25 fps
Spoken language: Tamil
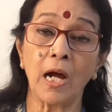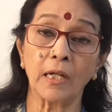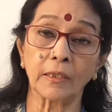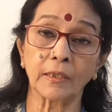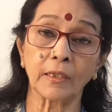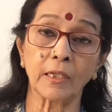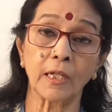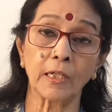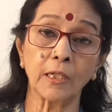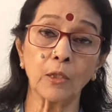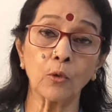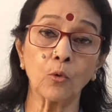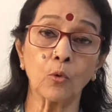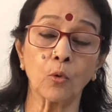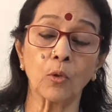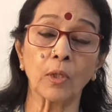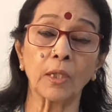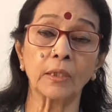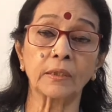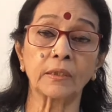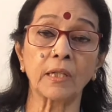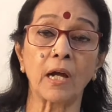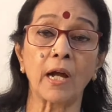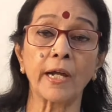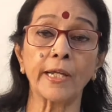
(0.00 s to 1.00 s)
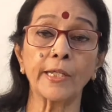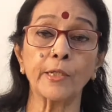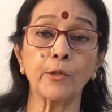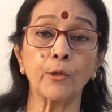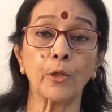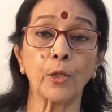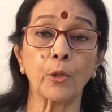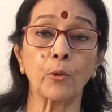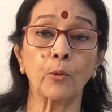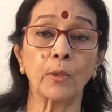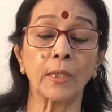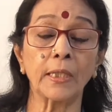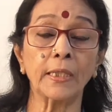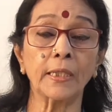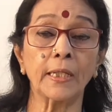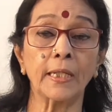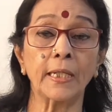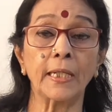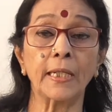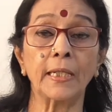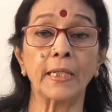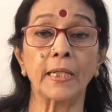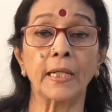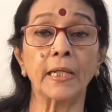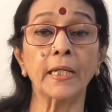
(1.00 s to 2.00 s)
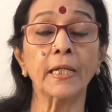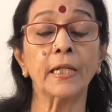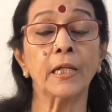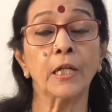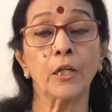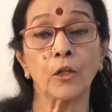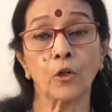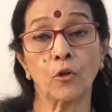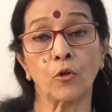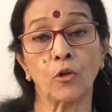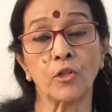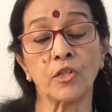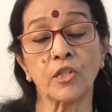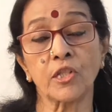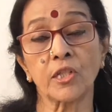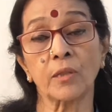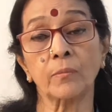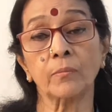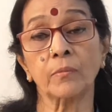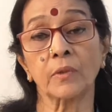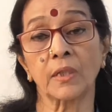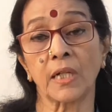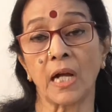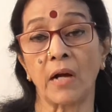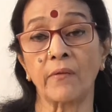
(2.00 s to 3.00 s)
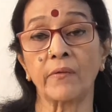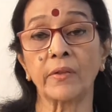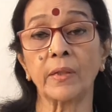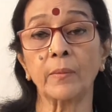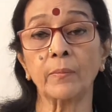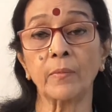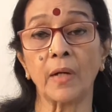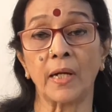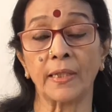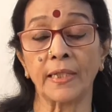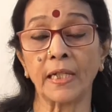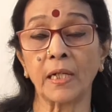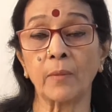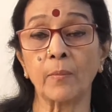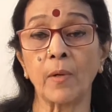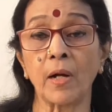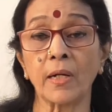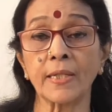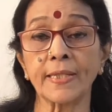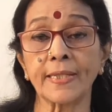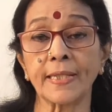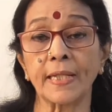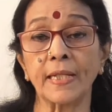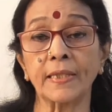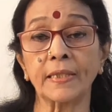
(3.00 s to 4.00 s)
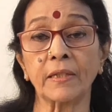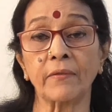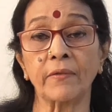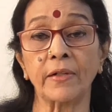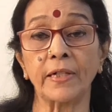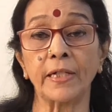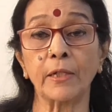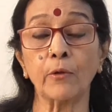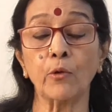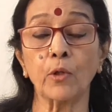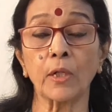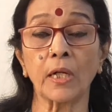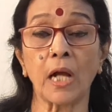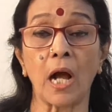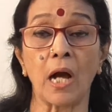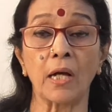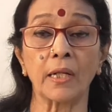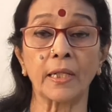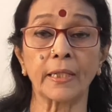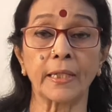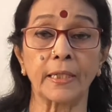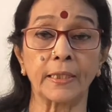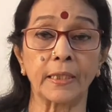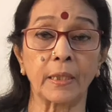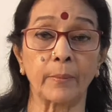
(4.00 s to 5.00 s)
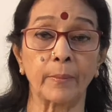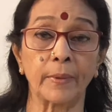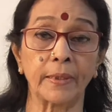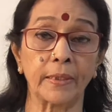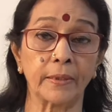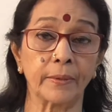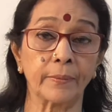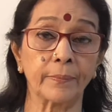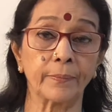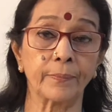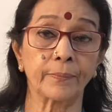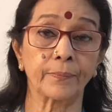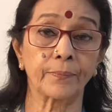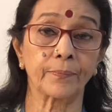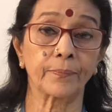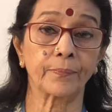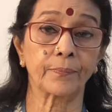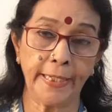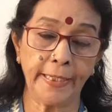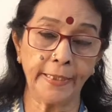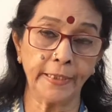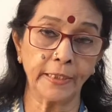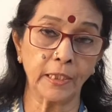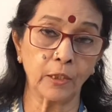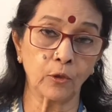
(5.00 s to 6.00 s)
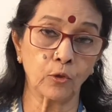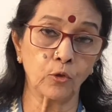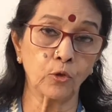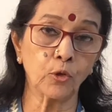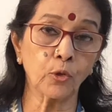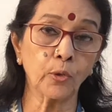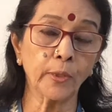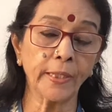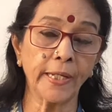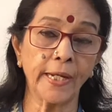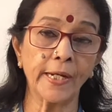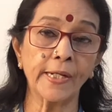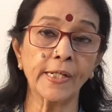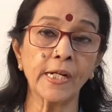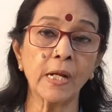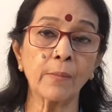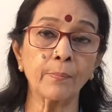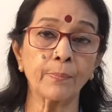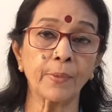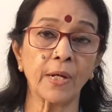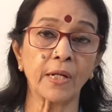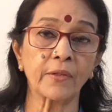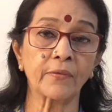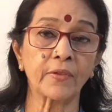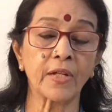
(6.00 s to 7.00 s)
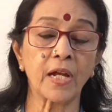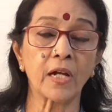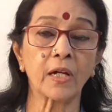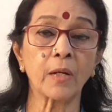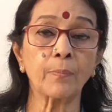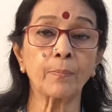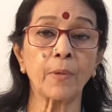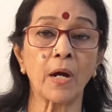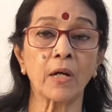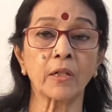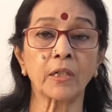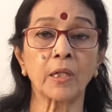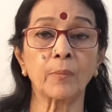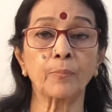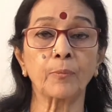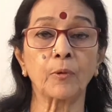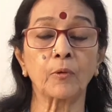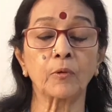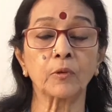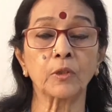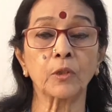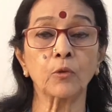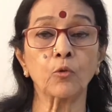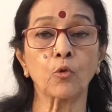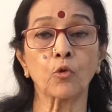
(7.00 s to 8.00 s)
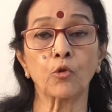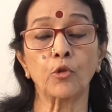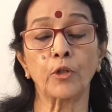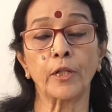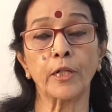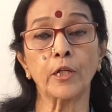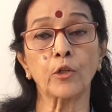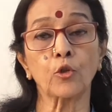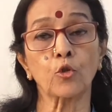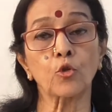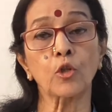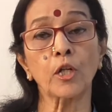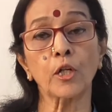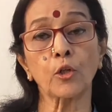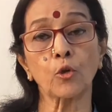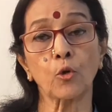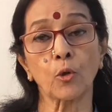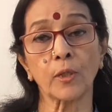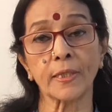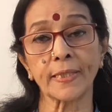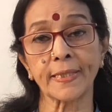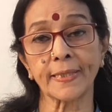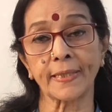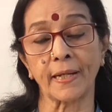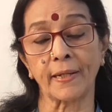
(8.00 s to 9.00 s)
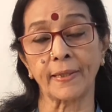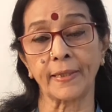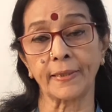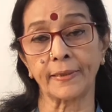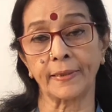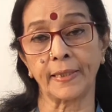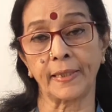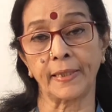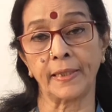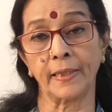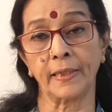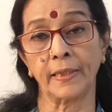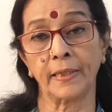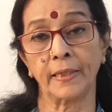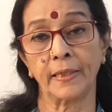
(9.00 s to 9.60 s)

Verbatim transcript: அதனால உங்கள் தாயினுடைய உடல்நிலையிலே கொஞ்சம் கவனம் அதிகமாக செலுத்த வேண்டிய ஒரு காலகட்டம் இது இந்த குரு ஏழாம் பார்வையாக பார்க்க போவது உங்களுடைய ருண ரோகஸ்தானத்தை